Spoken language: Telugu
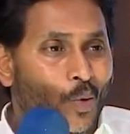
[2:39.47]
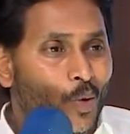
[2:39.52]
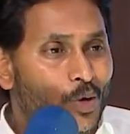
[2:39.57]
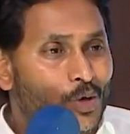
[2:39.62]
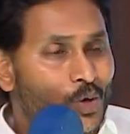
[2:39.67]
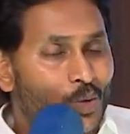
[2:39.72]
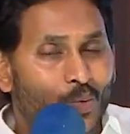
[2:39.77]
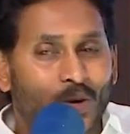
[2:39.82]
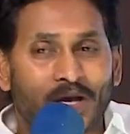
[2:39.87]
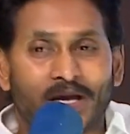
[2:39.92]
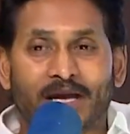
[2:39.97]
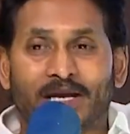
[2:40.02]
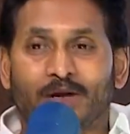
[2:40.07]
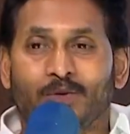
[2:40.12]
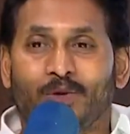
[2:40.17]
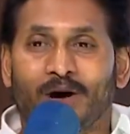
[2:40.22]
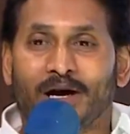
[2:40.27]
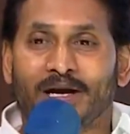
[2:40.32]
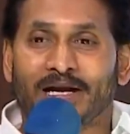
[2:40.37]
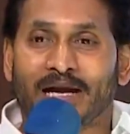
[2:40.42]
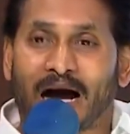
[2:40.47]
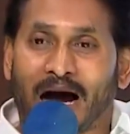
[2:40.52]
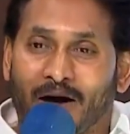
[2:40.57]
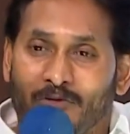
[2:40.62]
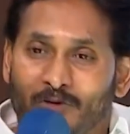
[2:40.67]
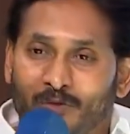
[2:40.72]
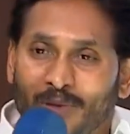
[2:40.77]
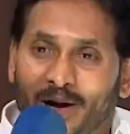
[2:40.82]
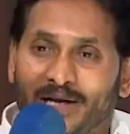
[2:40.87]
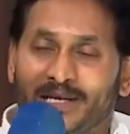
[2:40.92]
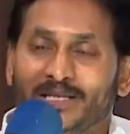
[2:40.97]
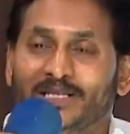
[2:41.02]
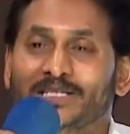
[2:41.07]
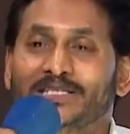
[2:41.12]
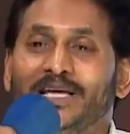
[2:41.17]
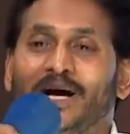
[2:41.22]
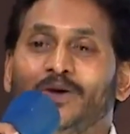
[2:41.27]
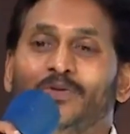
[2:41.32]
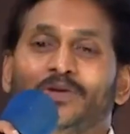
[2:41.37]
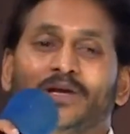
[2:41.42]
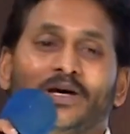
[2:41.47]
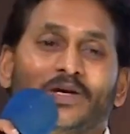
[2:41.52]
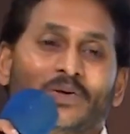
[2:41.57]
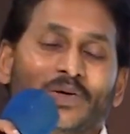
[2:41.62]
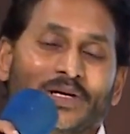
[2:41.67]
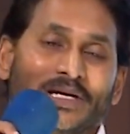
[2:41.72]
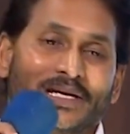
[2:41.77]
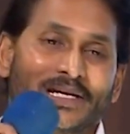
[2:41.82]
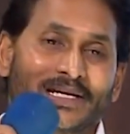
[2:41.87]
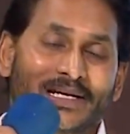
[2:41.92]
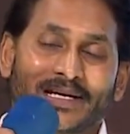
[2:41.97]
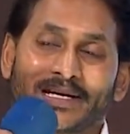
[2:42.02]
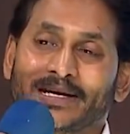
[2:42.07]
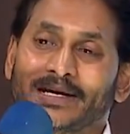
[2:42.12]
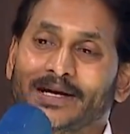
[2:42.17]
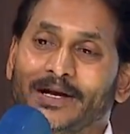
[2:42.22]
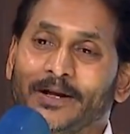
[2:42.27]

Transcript: ఓటు వేయని వారిని అవమానిస్తూ ఉన్నారు అని అంటే